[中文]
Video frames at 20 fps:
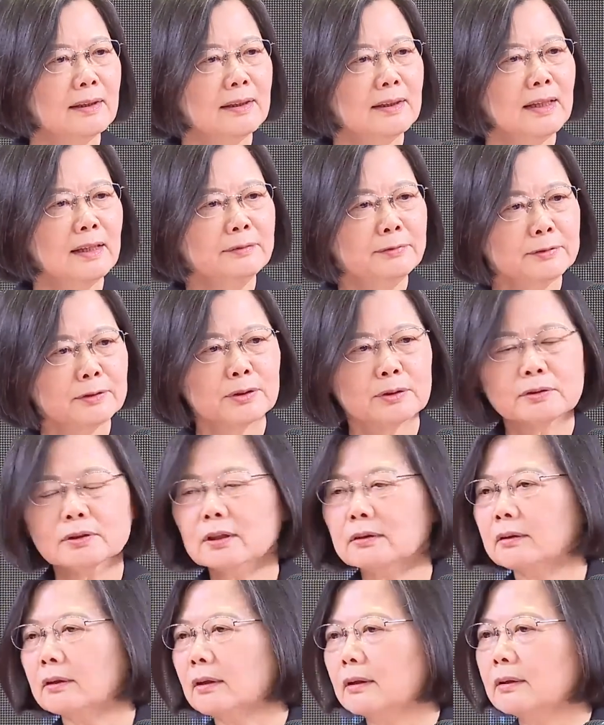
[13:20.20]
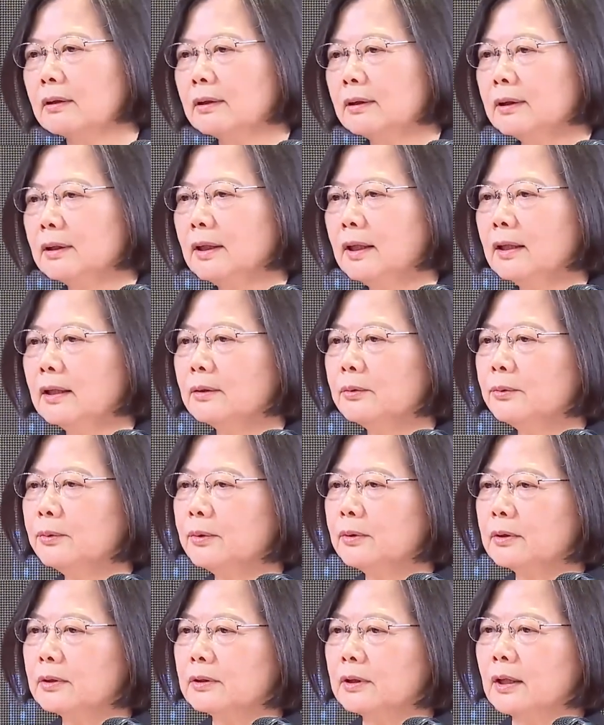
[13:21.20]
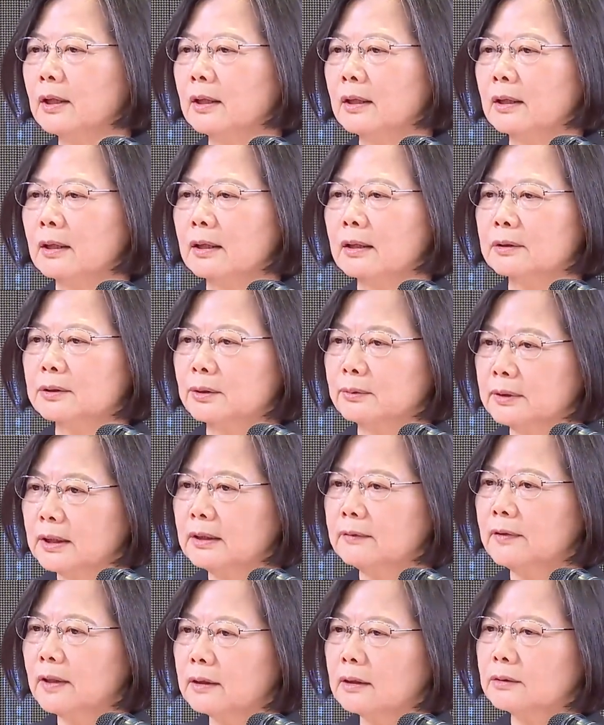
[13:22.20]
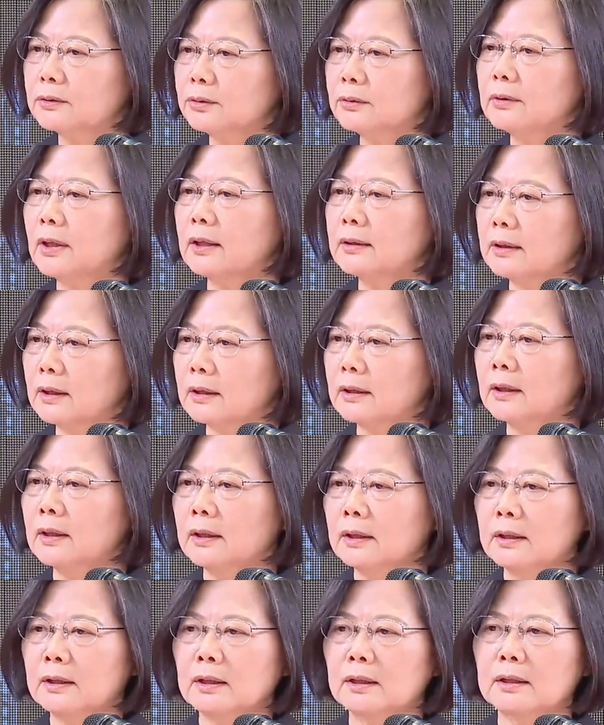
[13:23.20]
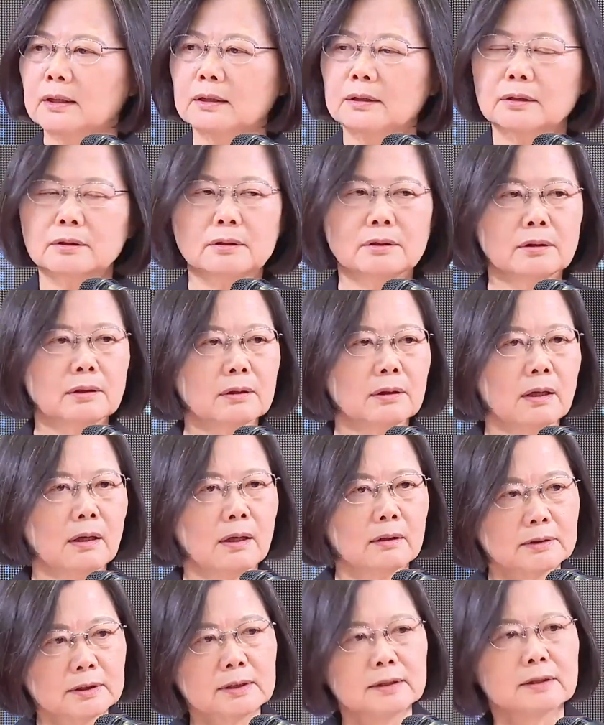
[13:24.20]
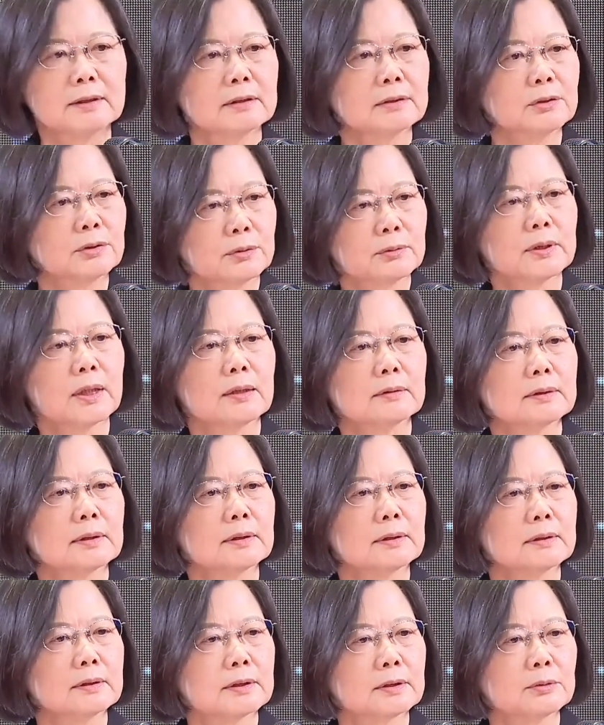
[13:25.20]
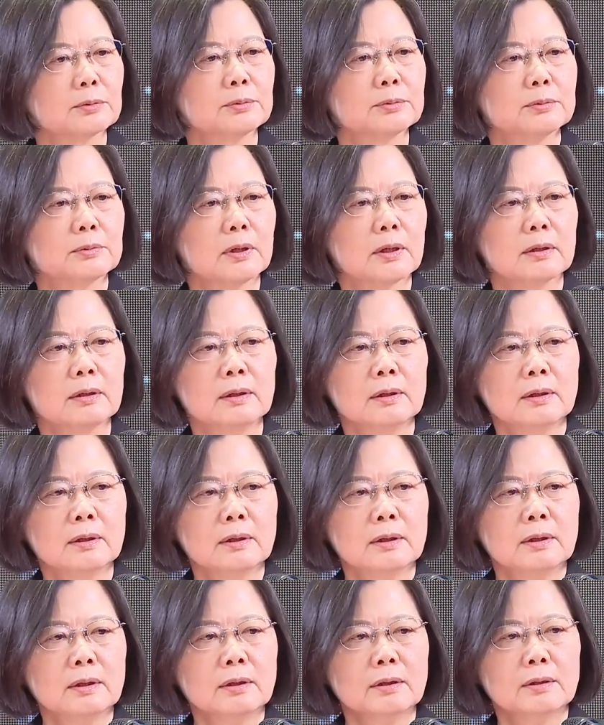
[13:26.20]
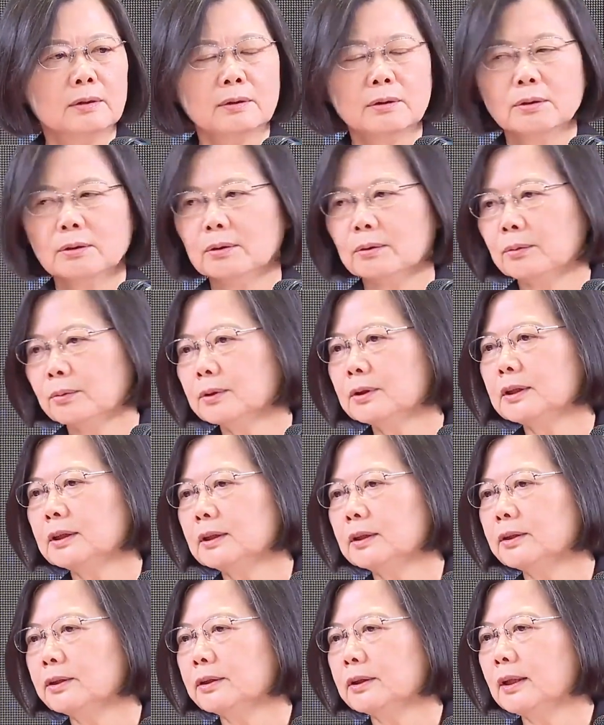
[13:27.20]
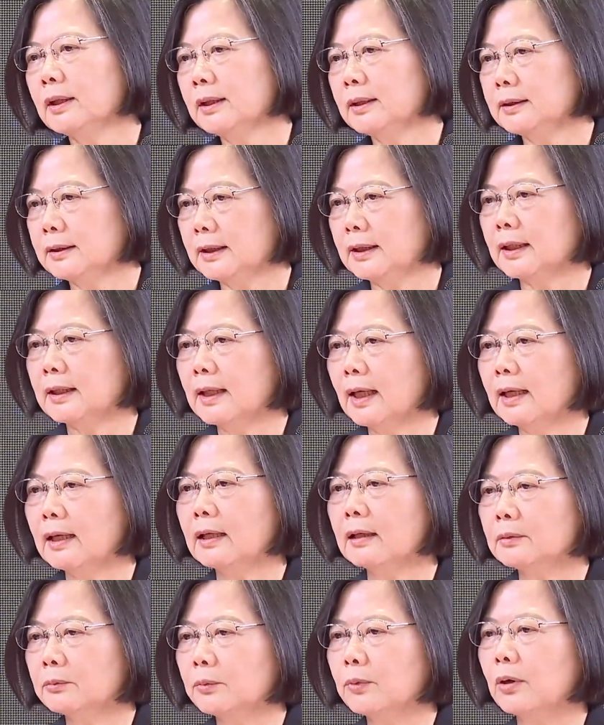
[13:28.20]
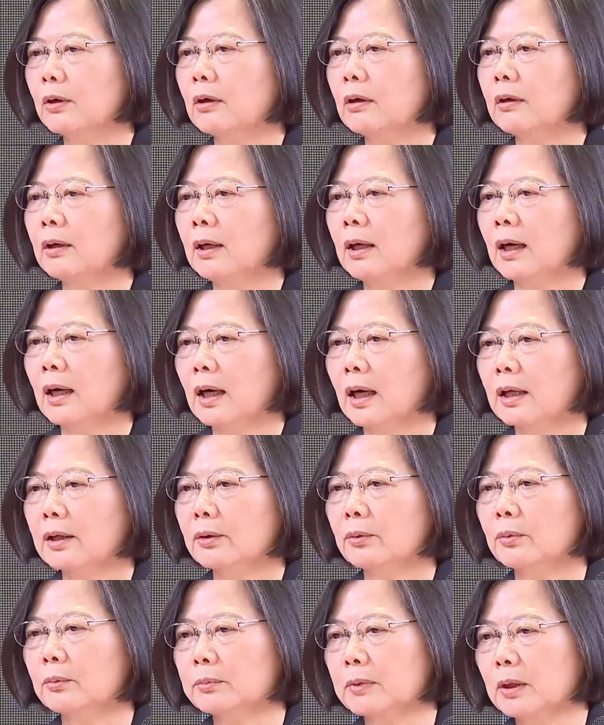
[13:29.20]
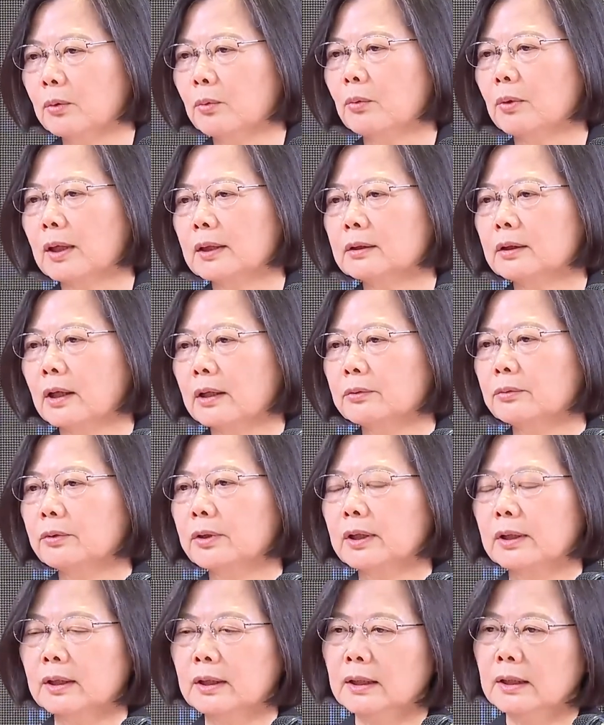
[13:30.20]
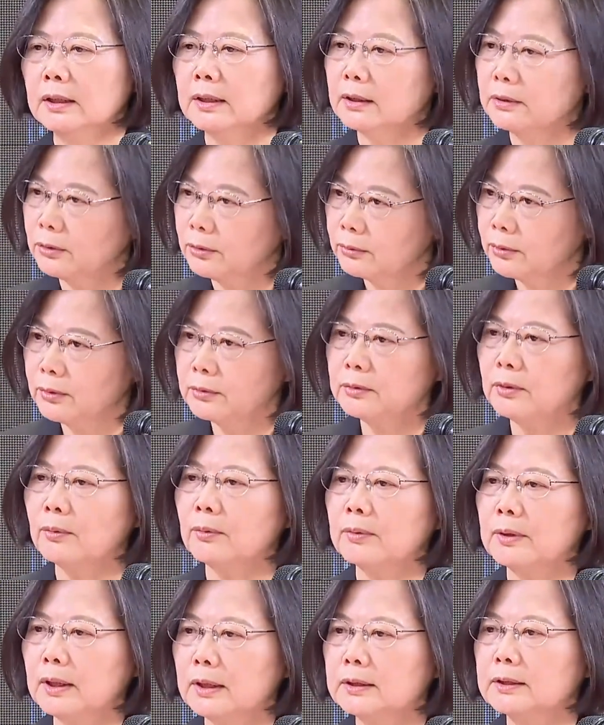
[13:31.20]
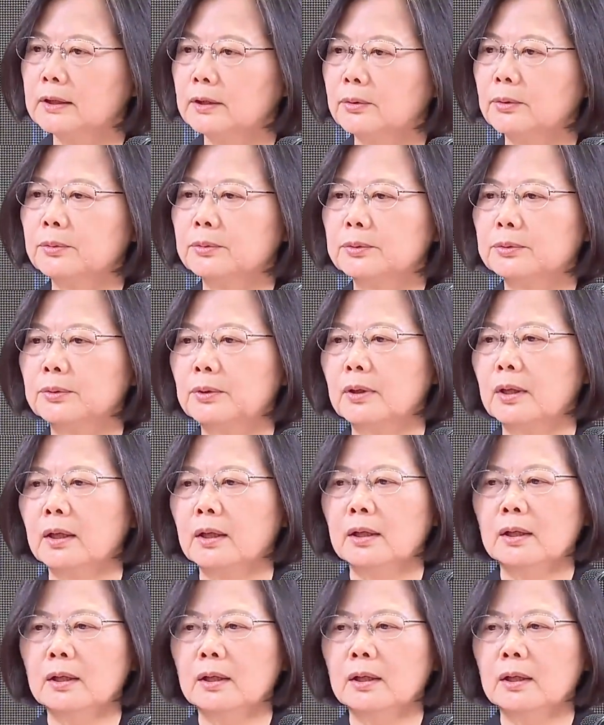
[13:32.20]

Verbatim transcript: 赖副总统哦，历任过呃从地方到中央的。呃，好几个重要的职务哦。过去，几年他和我，还有我们的国安团队，也都共同一起工作，